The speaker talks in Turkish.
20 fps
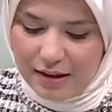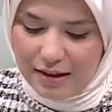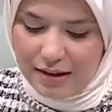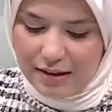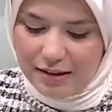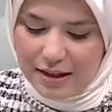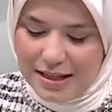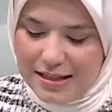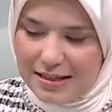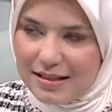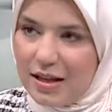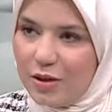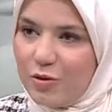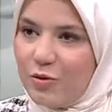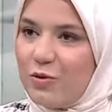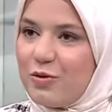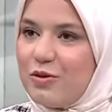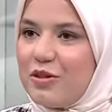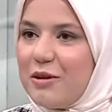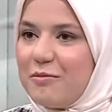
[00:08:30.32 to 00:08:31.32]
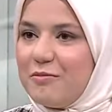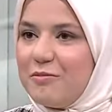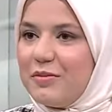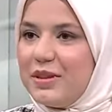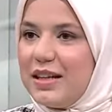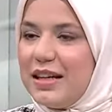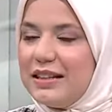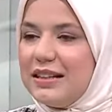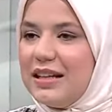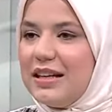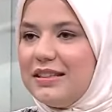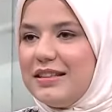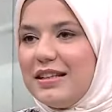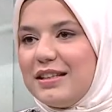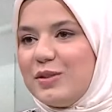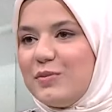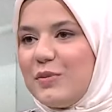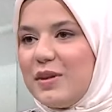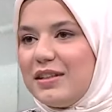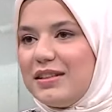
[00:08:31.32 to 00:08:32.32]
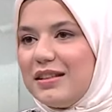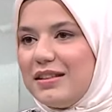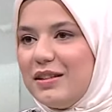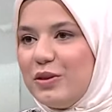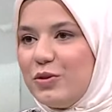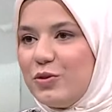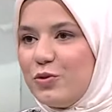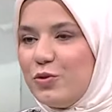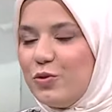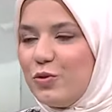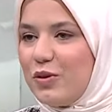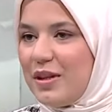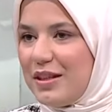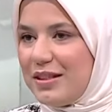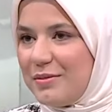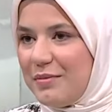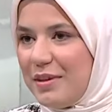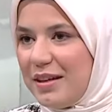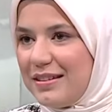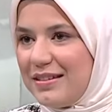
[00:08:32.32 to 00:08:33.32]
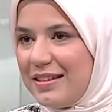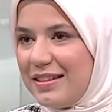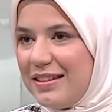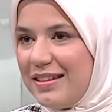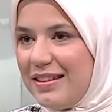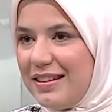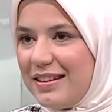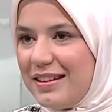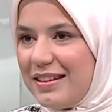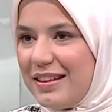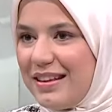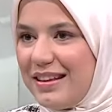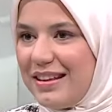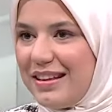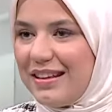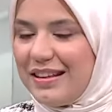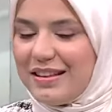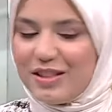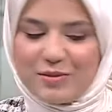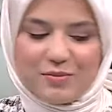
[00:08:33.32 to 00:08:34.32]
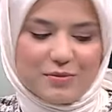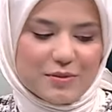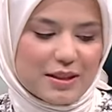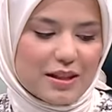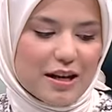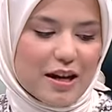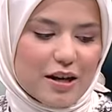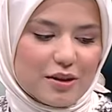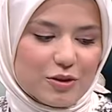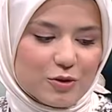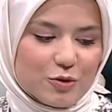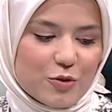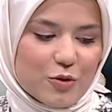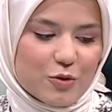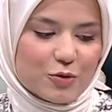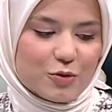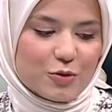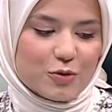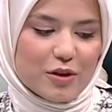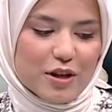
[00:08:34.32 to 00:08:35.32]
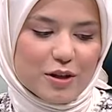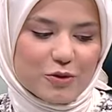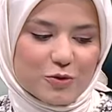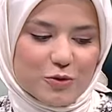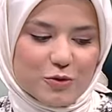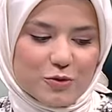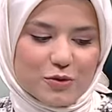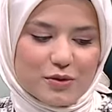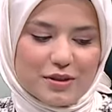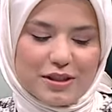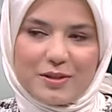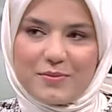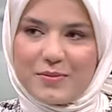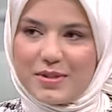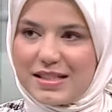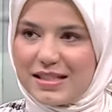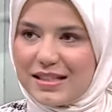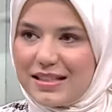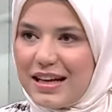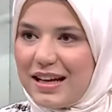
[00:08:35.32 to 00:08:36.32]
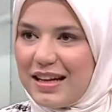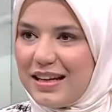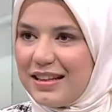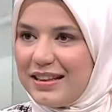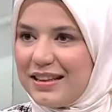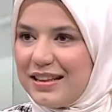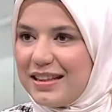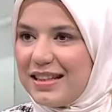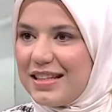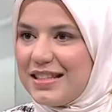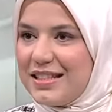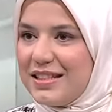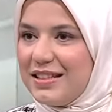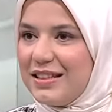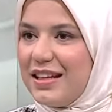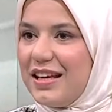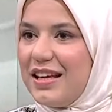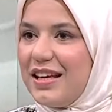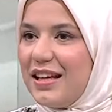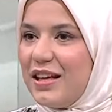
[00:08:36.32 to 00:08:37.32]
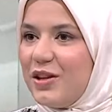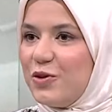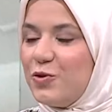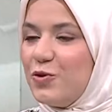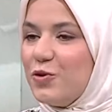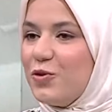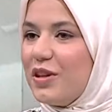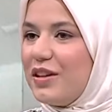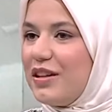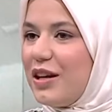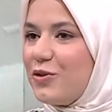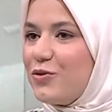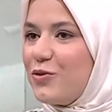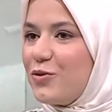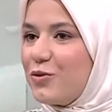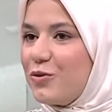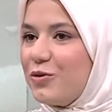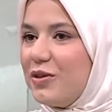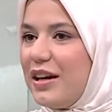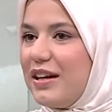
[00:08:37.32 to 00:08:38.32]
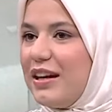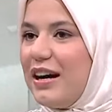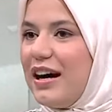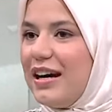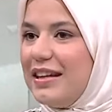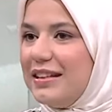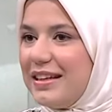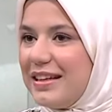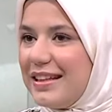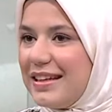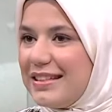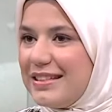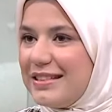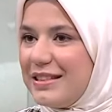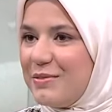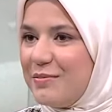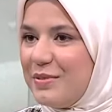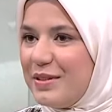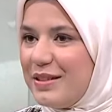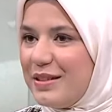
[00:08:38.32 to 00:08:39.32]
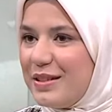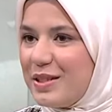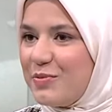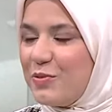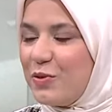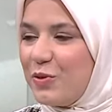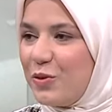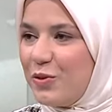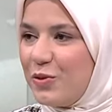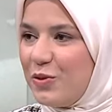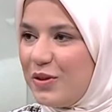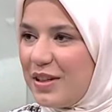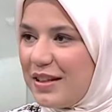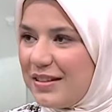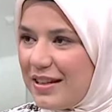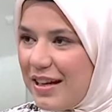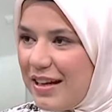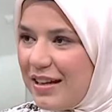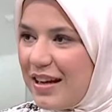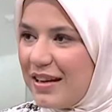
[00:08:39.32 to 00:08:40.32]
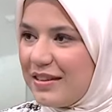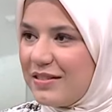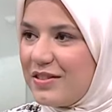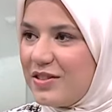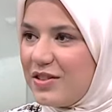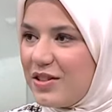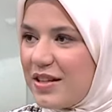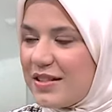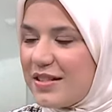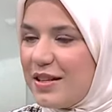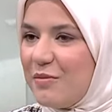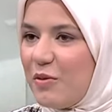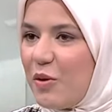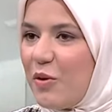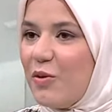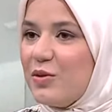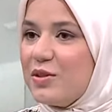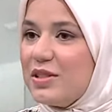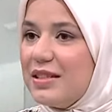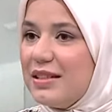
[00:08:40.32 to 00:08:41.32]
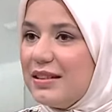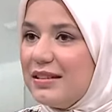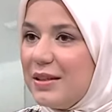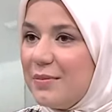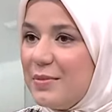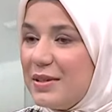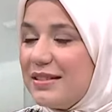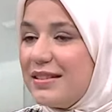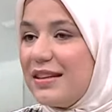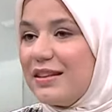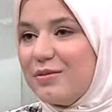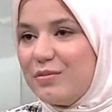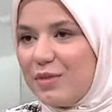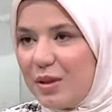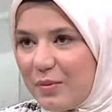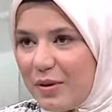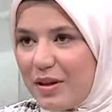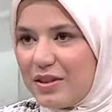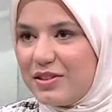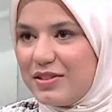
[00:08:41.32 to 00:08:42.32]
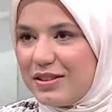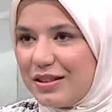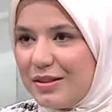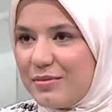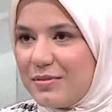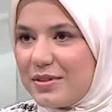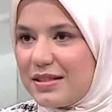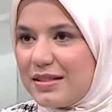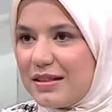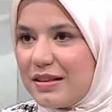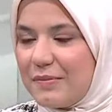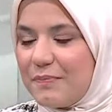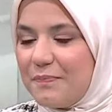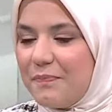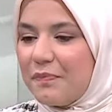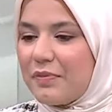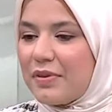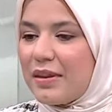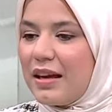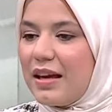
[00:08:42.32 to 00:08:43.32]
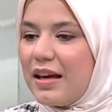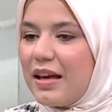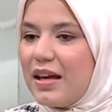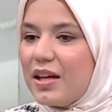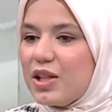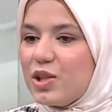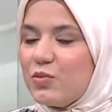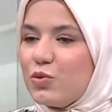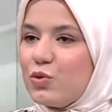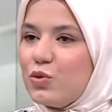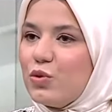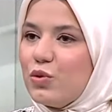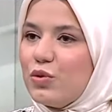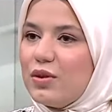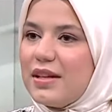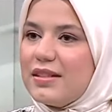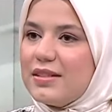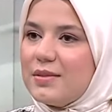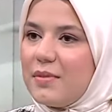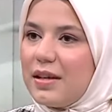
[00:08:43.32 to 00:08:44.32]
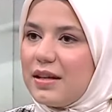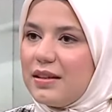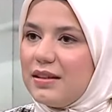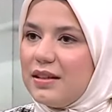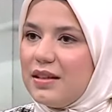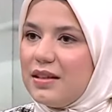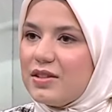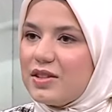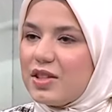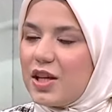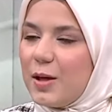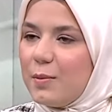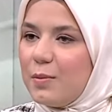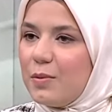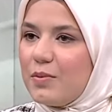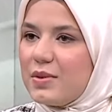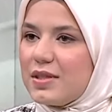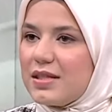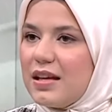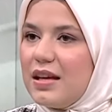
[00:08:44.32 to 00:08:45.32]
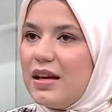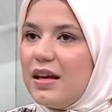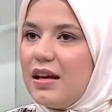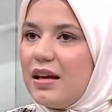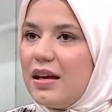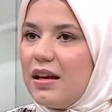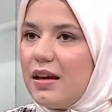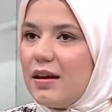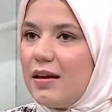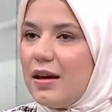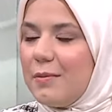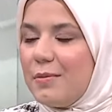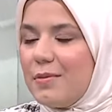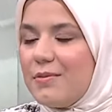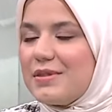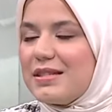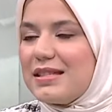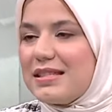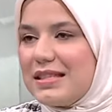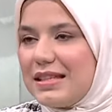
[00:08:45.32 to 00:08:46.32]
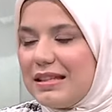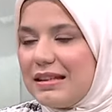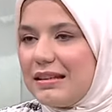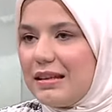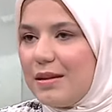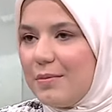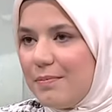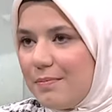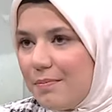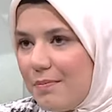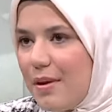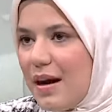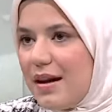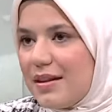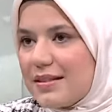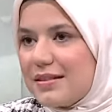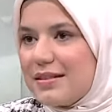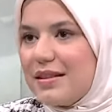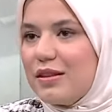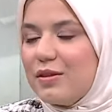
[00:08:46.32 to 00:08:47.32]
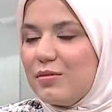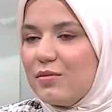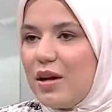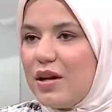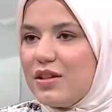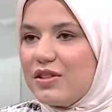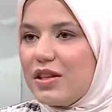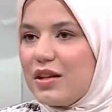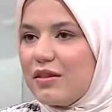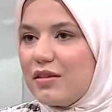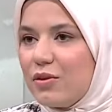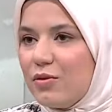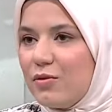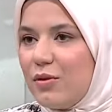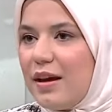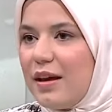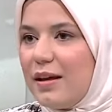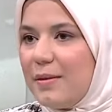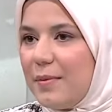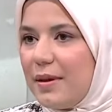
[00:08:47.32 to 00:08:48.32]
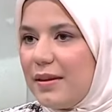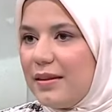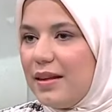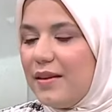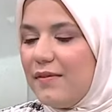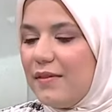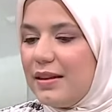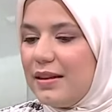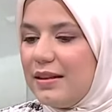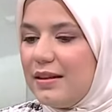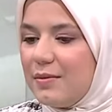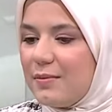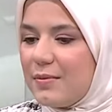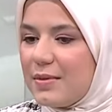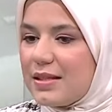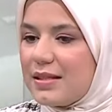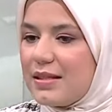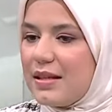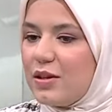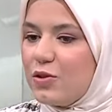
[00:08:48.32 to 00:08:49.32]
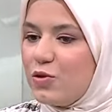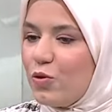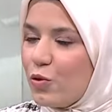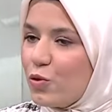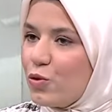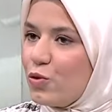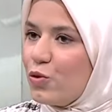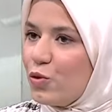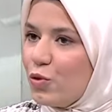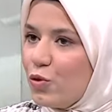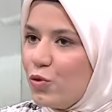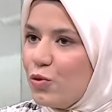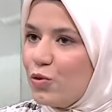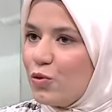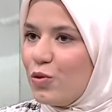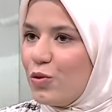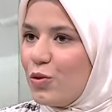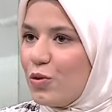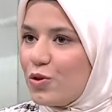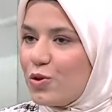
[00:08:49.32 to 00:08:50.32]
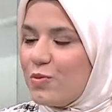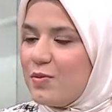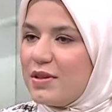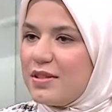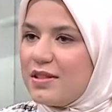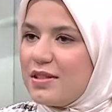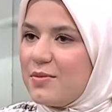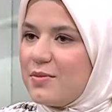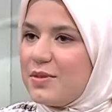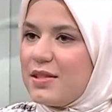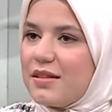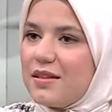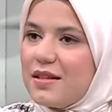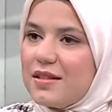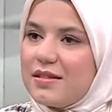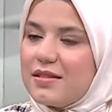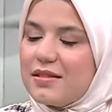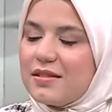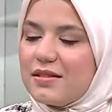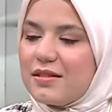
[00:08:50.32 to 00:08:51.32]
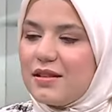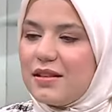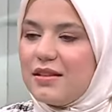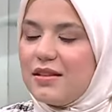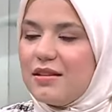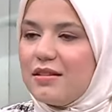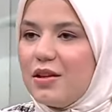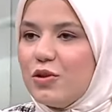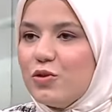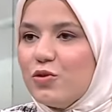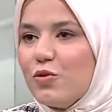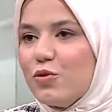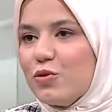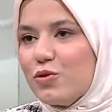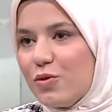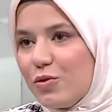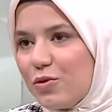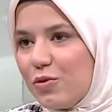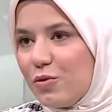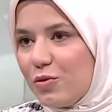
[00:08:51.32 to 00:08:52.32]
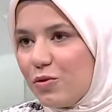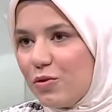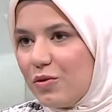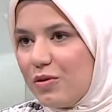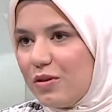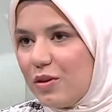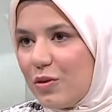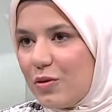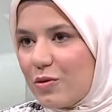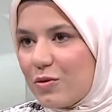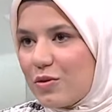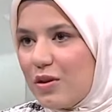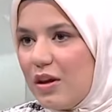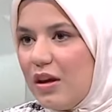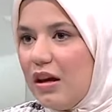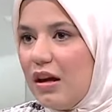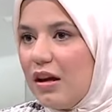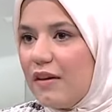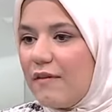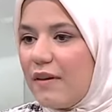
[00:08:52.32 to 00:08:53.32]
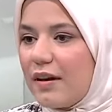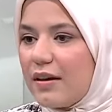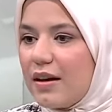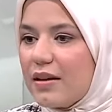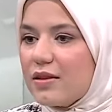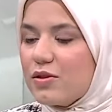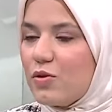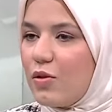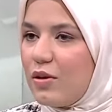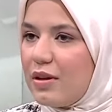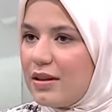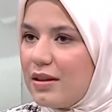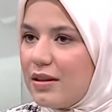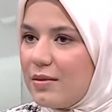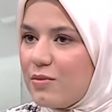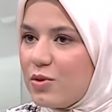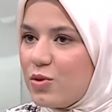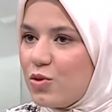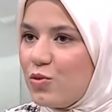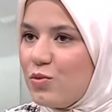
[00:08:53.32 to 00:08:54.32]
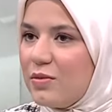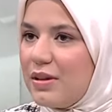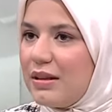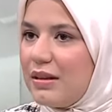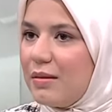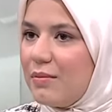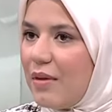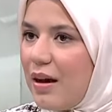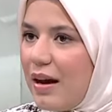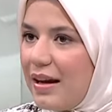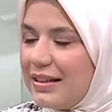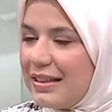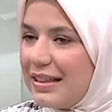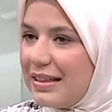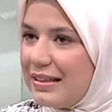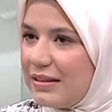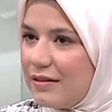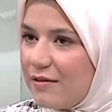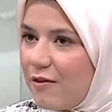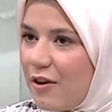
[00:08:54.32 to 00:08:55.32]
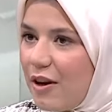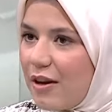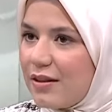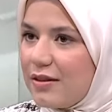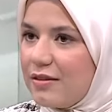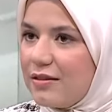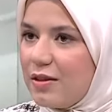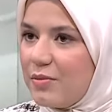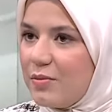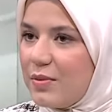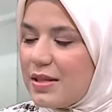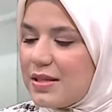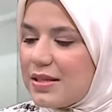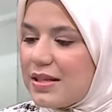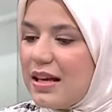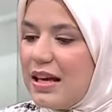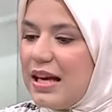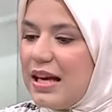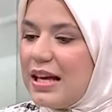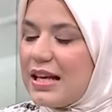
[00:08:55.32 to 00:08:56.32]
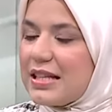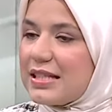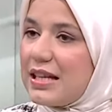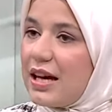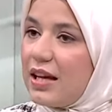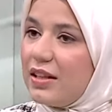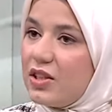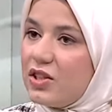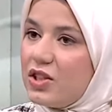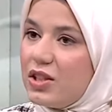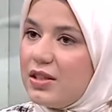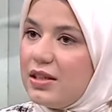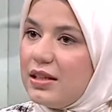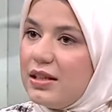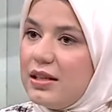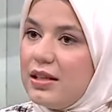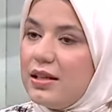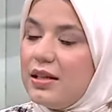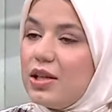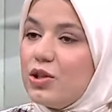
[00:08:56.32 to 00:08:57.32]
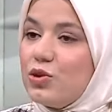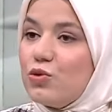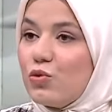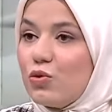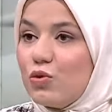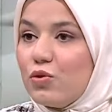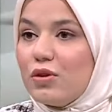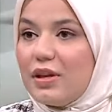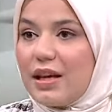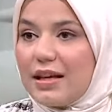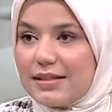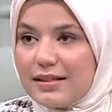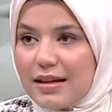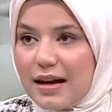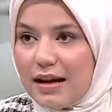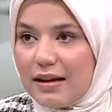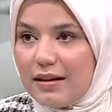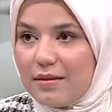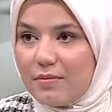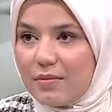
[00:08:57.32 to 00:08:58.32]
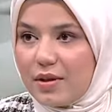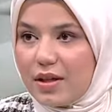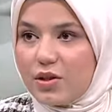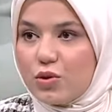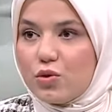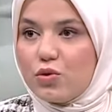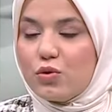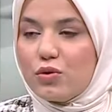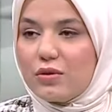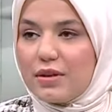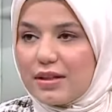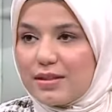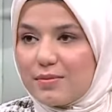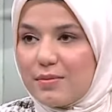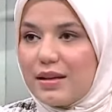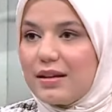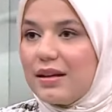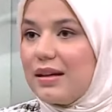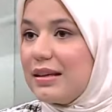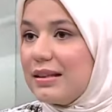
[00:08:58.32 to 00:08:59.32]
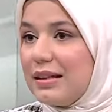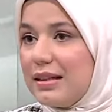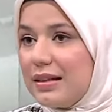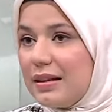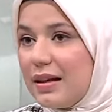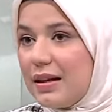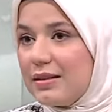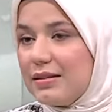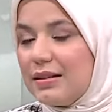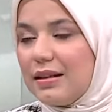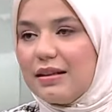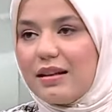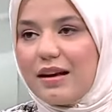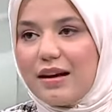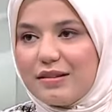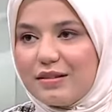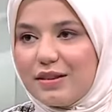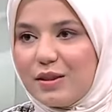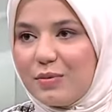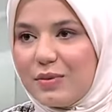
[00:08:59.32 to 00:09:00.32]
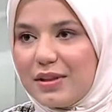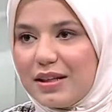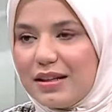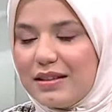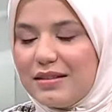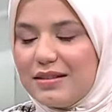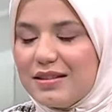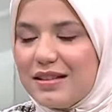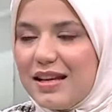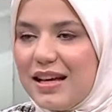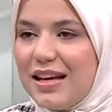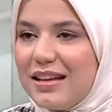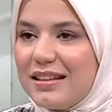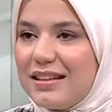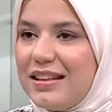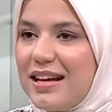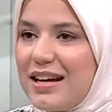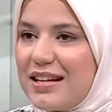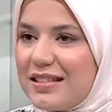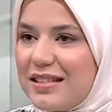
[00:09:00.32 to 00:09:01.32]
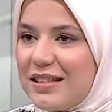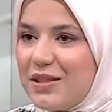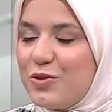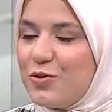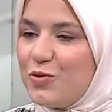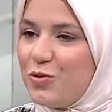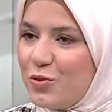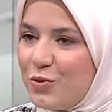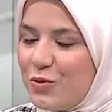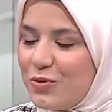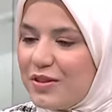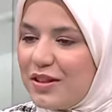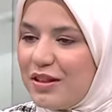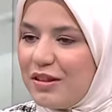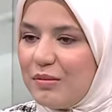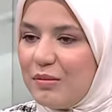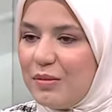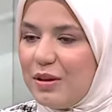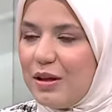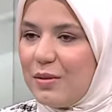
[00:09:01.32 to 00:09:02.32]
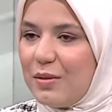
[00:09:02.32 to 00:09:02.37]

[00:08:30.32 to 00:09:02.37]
Neslihan Hocam, kanaat etmek dedik, şükretmek dedik. E, şimdi karnı tok ruha çocuklarımızı da nasıl şükreden çocuklar haline getirebiliriz? Bu konuyu detaylandıracağız ama öncelikle bir tanımla başlayalım isterim. Evet, evet. Şimdi şükretmek deyince hepimiz e, hepimizin zihninde bazı tanımlar canlanıyor elbette ve dilimizde çok şükür diyoruz. Birisi bize nasılsın dediğinde çok şükür diyoruz. Fakat söylediğimiz cümlenin mahiyetini farkında mıyız? Sadece dil ile şükür yeterli mi? Şükretmek hakikatte ne anlama gelir? Dilerseniz şükrün tanımıyla